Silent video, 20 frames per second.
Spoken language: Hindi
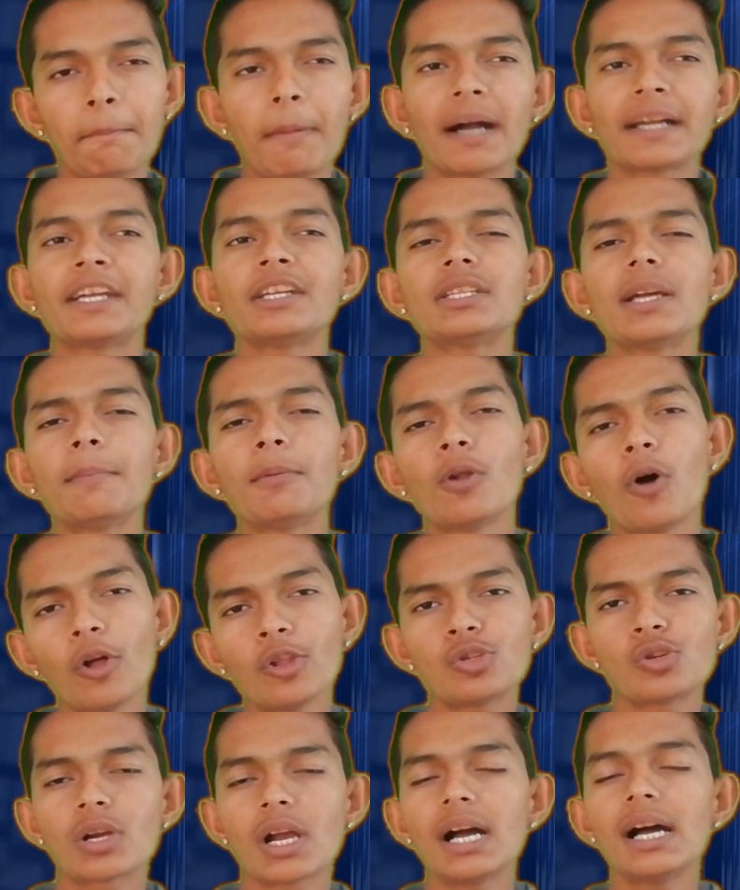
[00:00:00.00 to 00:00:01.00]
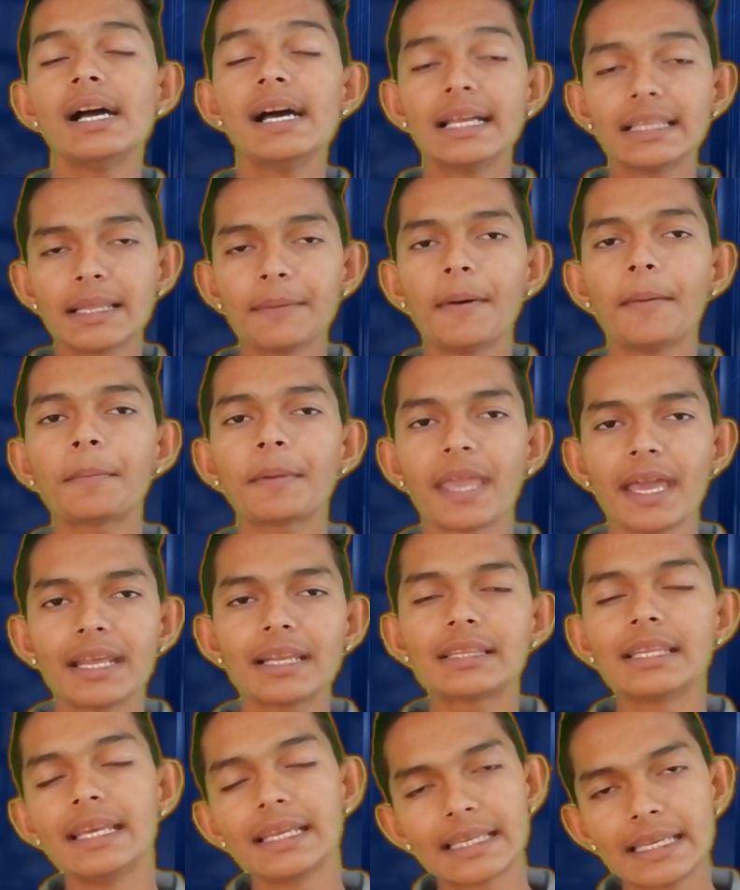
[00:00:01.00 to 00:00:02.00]
बाकी जब लॉन्च होगा तब हम
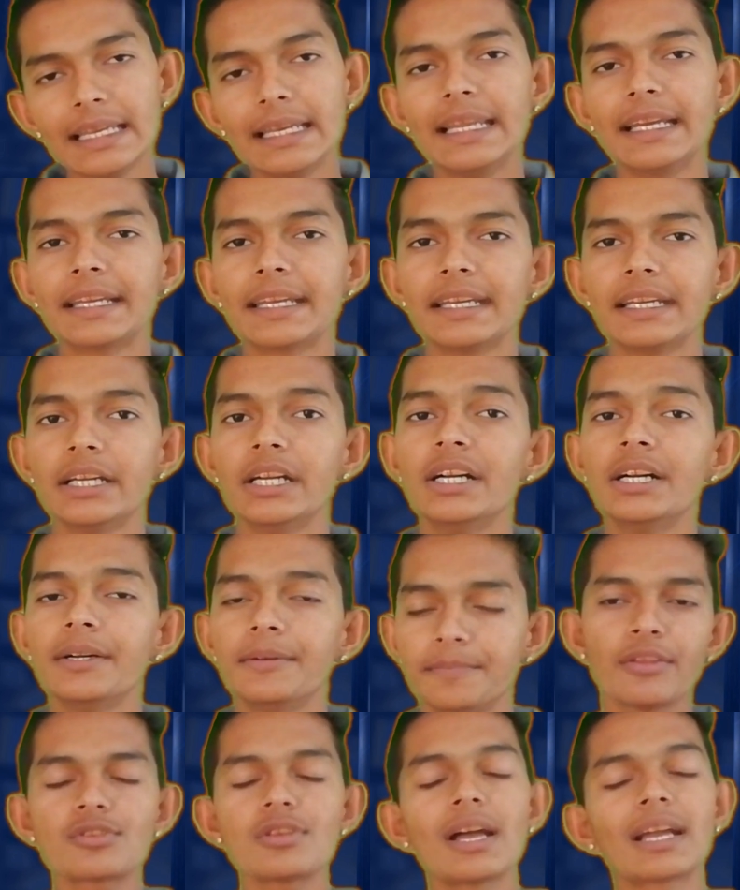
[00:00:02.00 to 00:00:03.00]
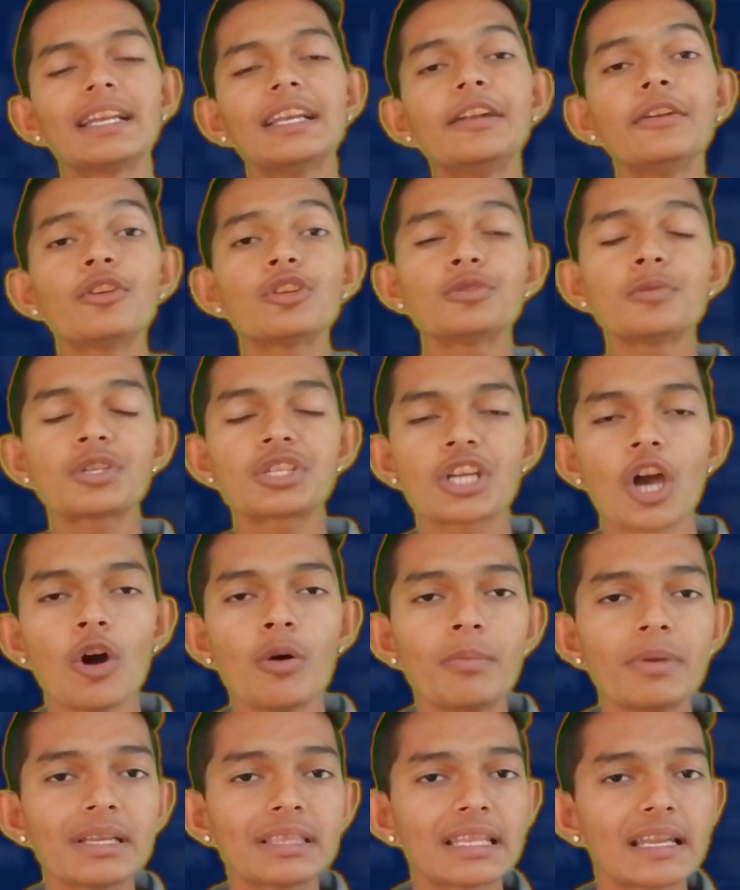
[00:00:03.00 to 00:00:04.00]
खैर देख ही लेंगे दोस्तों अगली न्यूज भी
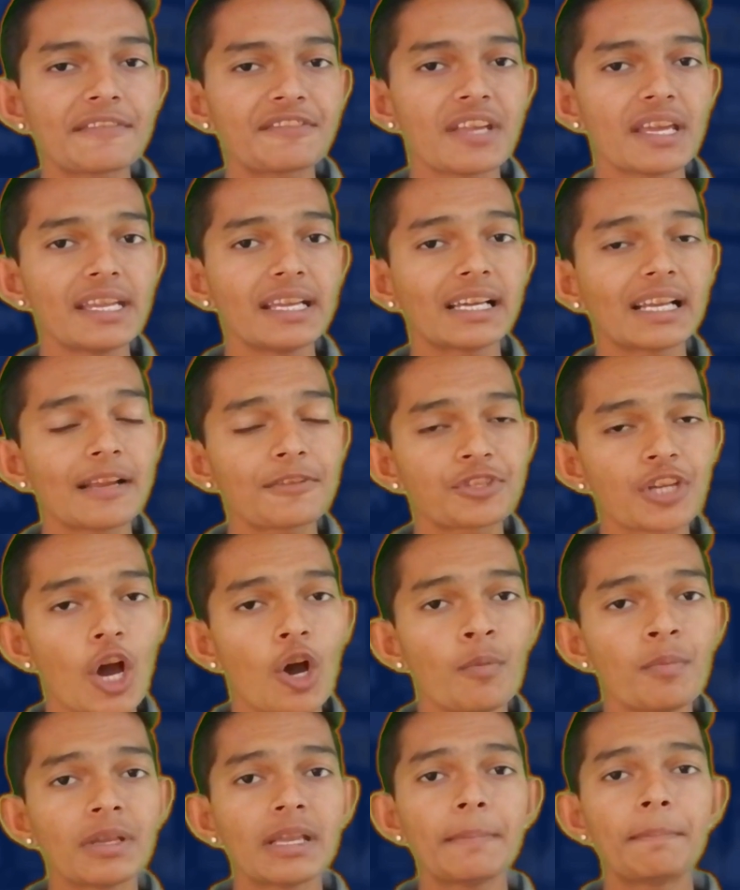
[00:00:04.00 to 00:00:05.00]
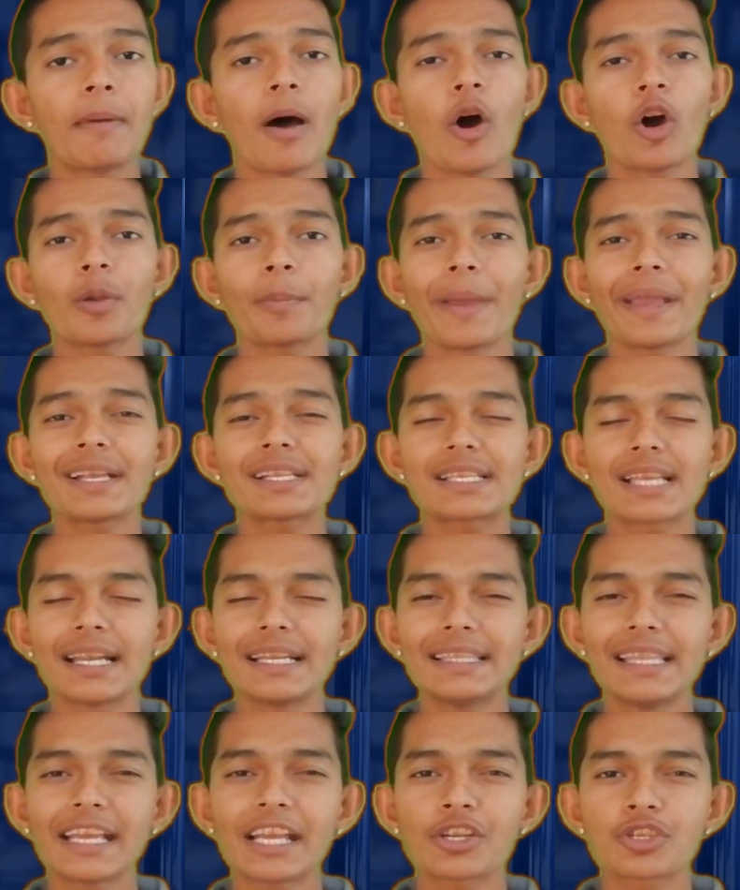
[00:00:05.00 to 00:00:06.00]
शाओमी की तरफ से अगर आप शाओमी के पावर बैंक
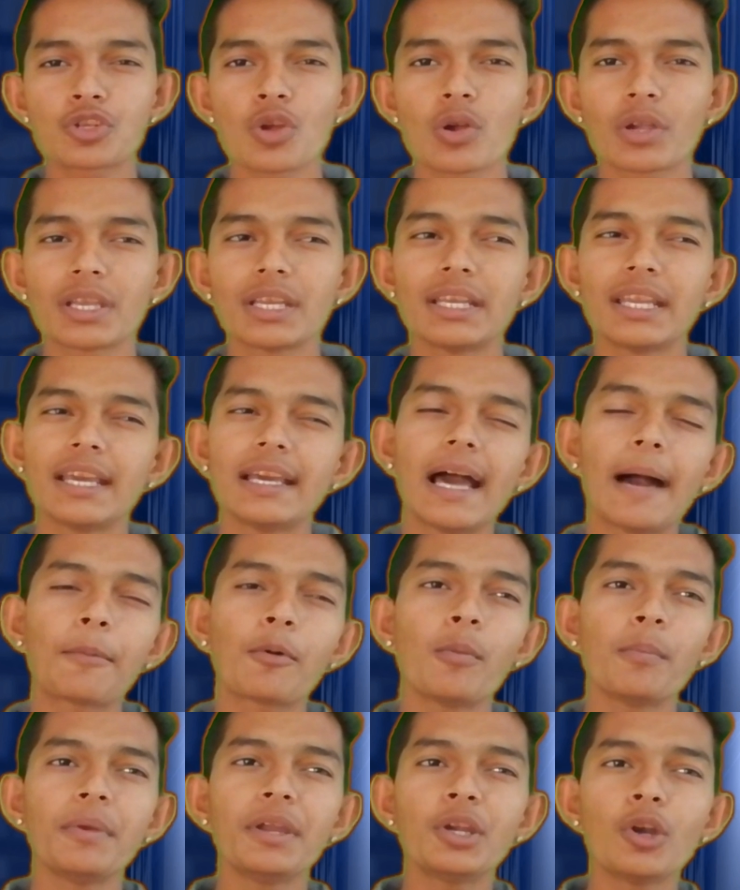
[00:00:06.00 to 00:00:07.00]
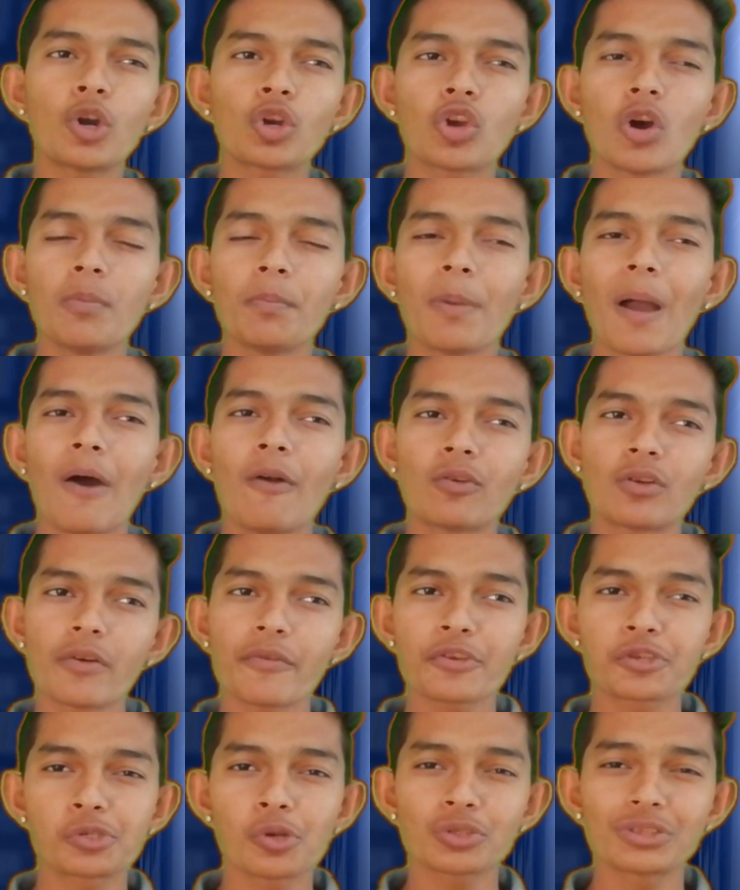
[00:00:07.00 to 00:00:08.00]
खरीदने के शौकीन हैं आपको मी डॉट कॉम पे आउट
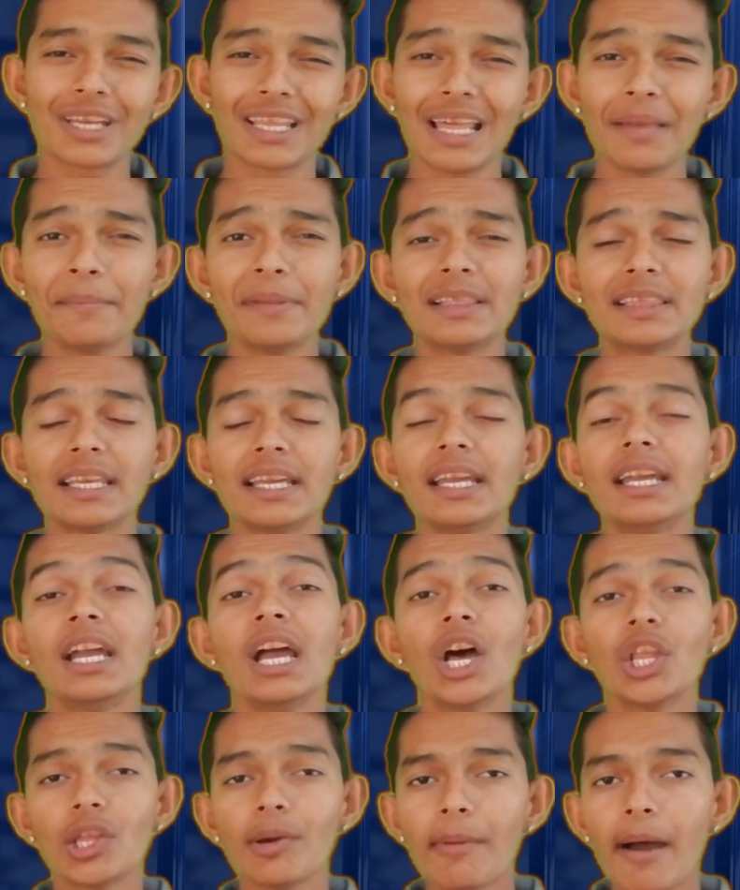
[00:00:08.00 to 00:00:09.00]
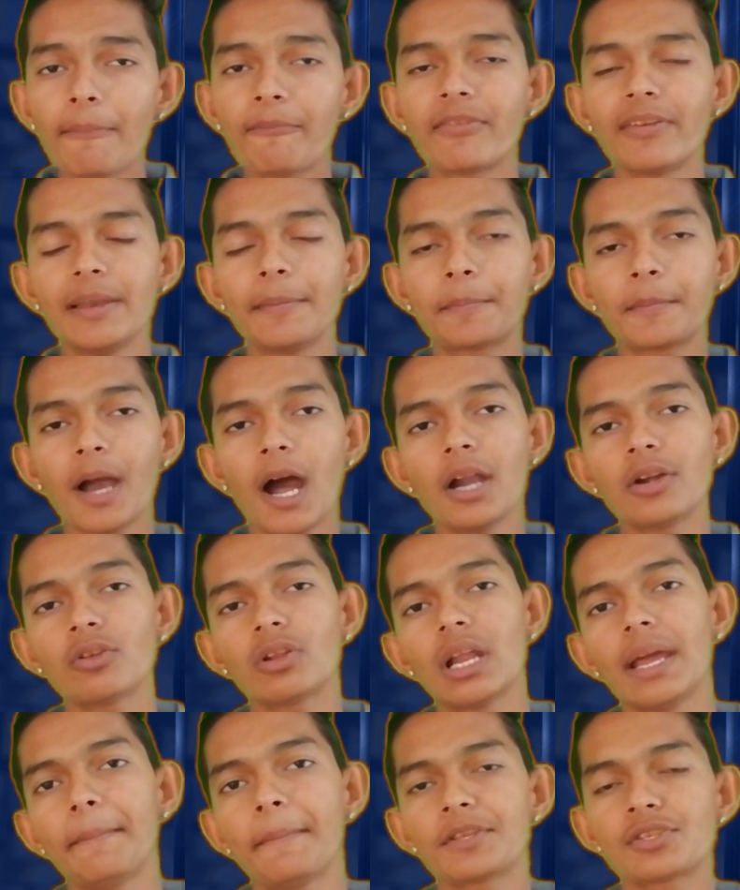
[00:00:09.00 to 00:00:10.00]
ऑफ स्टॉक ज्यादा मिलते हैं तब आप फ्लिपकार्ट
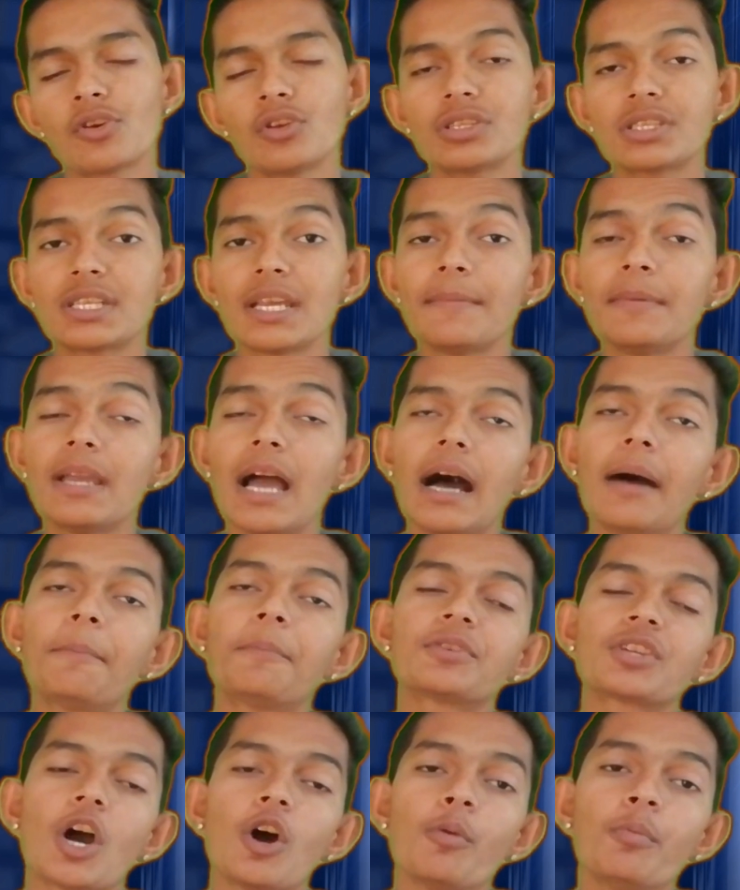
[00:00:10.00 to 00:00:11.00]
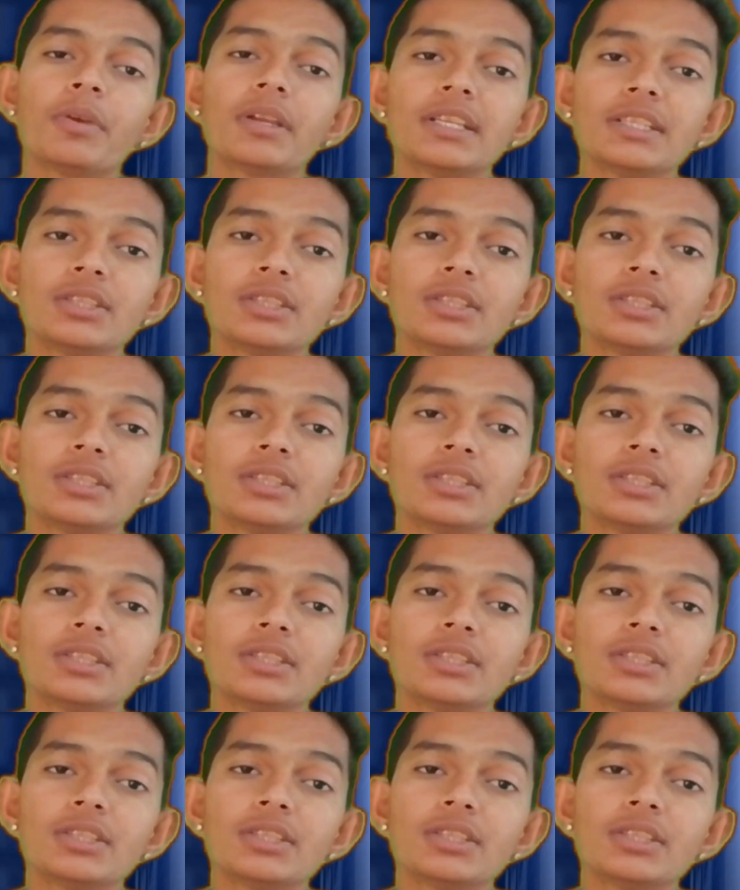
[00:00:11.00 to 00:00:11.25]
और एमेजोन से भी आप शाओमी